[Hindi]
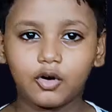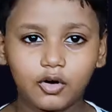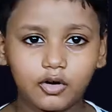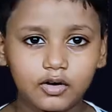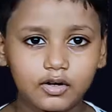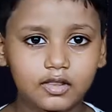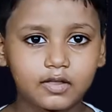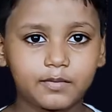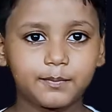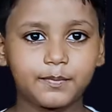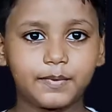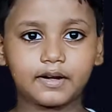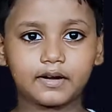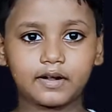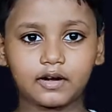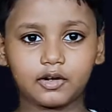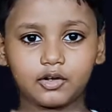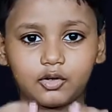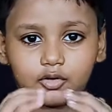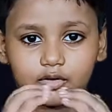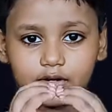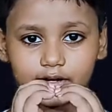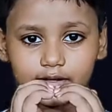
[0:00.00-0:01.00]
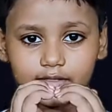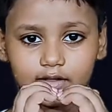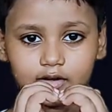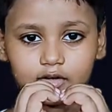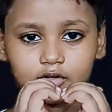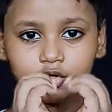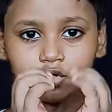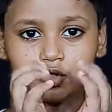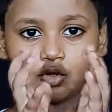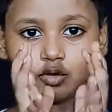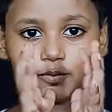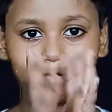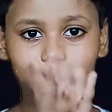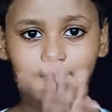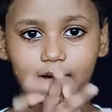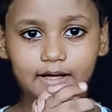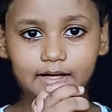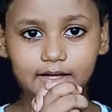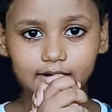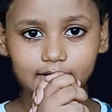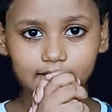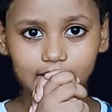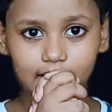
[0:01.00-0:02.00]
और इस पेड़ का लोकेशन
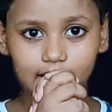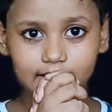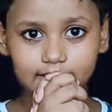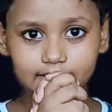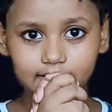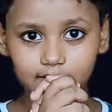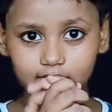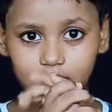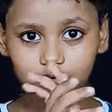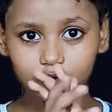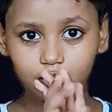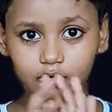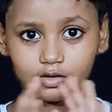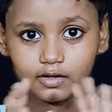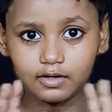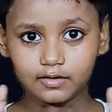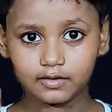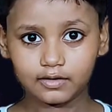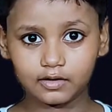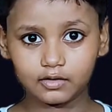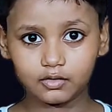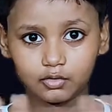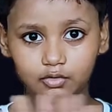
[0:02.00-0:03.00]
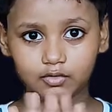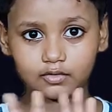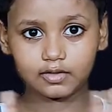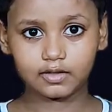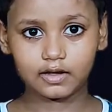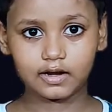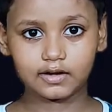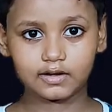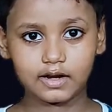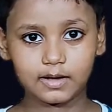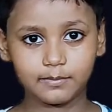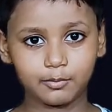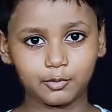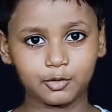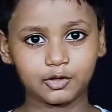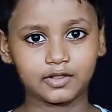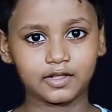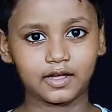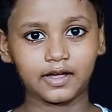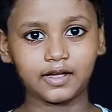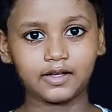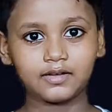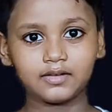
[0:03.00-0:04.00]
छुपाया गया है ताकि कोई इसे नुकसान ना
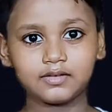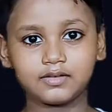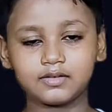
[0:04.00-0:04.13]
पहुंचाए